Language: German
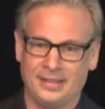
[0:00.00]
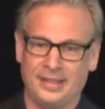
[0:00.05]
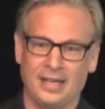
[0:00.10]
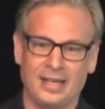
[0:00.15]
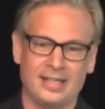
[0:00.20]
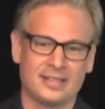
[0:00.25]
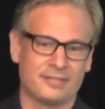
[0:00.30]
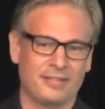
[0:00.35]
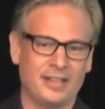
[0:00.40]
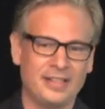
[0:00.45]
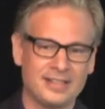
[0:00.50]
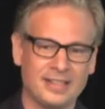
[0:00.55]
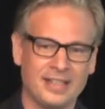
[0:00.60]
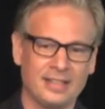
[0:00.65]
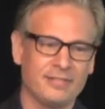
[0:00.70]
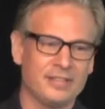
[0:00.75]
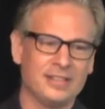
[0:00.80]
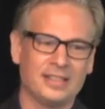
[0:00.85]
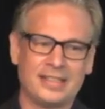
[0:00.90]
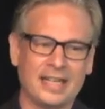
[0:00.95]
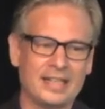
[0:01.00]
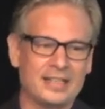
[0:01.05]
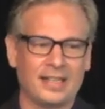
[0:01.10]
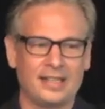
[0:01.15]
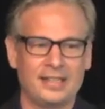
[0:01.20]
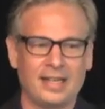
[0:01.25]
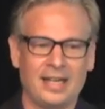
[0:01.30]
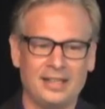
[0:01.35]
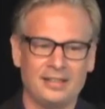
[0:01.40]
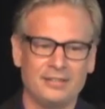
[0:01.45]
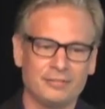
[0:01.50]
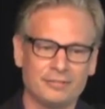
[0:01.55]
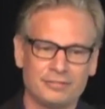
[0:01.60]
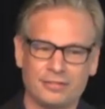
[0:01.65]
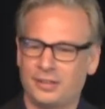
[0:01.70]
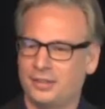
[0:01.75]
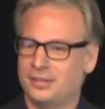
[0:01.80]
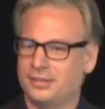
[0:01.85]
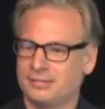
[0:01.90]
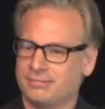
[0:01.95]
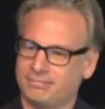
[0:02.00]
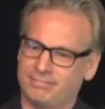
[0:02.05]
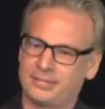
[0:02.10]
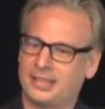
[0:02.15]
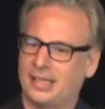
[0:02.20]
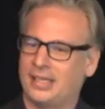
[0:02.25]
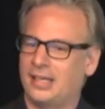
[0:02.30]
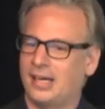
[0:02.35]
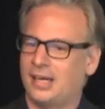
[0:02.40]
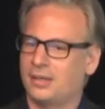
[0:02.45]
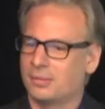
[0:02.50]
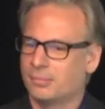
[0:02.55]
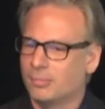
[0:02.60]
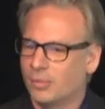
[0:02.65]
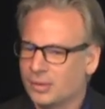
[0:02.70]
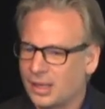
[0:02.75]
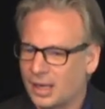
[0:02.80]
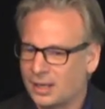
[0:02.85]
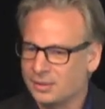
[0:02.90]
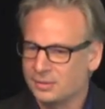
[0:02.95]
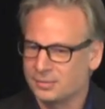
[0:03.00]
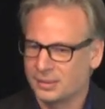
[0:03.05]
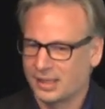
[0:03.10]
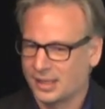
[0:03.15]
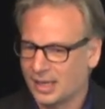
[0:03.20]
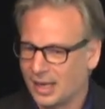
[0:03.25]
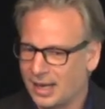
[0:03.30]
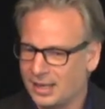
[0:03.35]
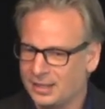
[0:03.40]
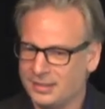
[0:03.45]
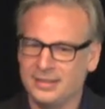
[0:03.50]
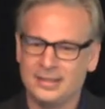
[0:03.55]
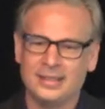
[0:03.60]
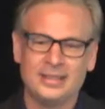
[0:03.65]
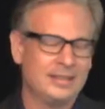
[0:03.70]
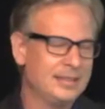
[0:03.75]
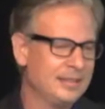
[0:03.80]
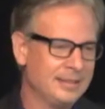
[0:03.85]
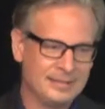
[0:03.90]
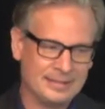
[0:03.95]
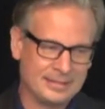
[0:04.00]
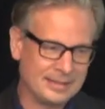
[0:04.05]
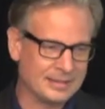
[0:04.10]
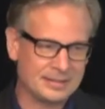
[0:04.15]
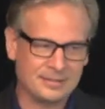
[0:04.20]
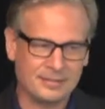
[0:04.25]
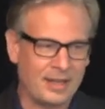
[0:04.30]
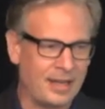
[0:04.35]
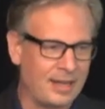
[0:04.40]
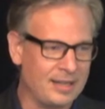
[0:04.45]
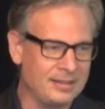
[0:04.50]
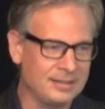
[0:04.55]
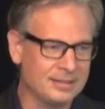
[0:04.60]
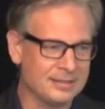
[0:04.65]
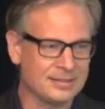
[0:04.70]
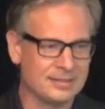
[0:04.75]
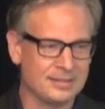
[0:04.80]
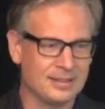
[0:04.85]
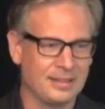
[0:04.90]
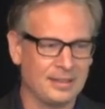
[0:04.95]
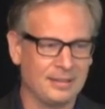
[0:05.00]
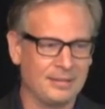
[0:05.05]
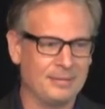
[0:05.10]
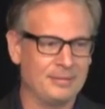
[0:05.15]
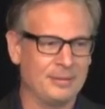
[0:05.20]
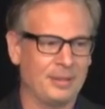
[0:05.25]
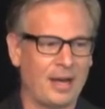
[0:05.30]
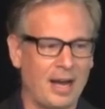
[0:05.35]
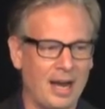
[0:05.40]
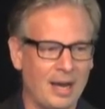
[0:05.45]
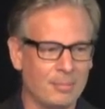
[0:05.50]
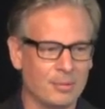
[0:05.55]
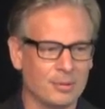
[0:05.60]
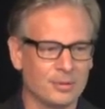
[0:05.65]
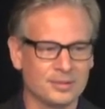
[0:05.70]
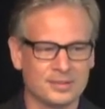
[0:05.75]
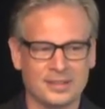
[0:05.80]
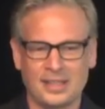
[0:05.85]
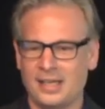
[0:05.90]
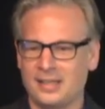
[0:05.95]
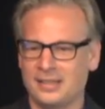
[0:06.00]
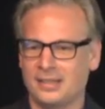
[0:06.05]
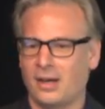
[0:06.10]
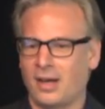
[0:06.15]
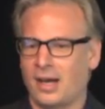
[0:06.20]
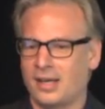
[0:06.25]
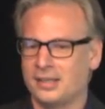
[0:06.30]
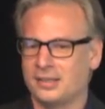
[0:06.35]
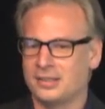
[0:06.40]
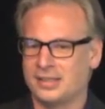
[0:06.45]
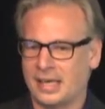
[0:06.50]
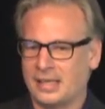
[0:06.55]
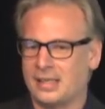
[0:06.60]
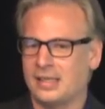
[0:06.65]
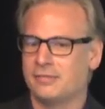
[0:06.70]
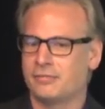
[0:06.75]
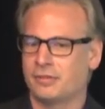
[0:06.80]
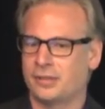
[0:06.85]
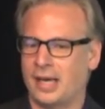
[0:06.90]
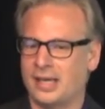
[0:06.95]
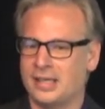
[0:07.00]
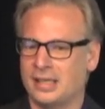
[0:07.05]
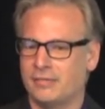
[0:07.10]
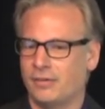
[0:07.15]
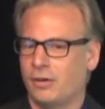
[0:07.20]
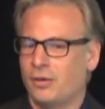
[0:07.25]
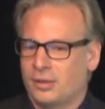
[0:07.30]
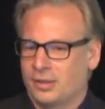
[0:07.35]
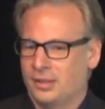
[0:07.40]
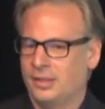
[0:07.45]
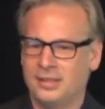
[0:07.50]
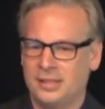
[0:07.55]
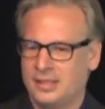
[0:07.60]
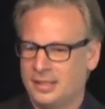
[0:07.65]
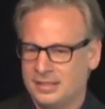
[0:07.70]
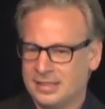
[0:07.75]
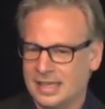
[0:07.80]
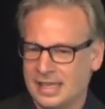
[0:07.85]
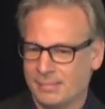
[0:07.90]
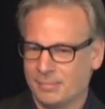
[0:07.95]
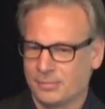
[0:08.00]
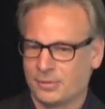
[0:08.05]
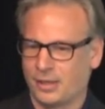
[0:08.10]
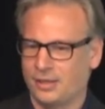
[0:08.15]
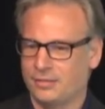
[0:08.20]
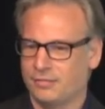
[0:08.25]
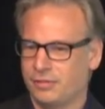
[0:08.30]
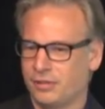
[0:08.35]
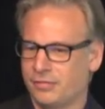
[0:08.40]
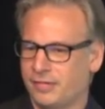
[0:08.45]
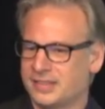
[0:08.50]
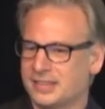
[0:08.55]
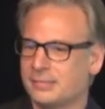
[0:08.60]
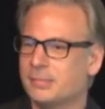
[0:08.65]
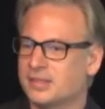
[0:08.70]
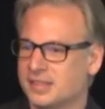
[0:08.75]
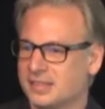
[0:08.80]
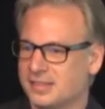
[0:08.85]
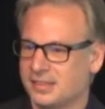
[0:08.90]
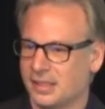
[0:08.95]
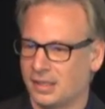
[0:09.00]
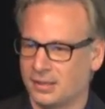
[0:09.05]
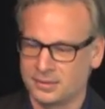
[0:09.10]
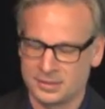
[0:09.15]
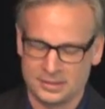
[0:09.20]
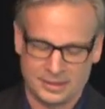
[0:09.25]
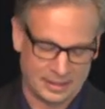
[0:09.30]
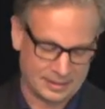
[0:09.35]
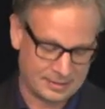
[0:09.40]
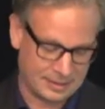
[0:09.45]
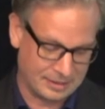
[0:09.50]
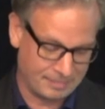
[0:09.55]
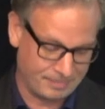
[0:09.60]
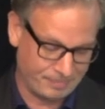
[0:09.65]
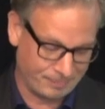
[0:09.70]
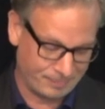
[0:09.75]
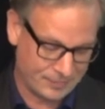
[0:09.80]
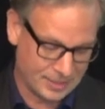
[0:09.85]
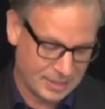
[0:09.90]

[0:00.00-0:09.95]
Ja, also wenn Sie irgendwie eine Deadline hatten von, keine Ahnung, Monaten oder Jahren, das war alles äh, noch harmlos. Sie hätten auch ein Deadline von einer Woche nehmen können, für was immer sie sich ausgedacht haben.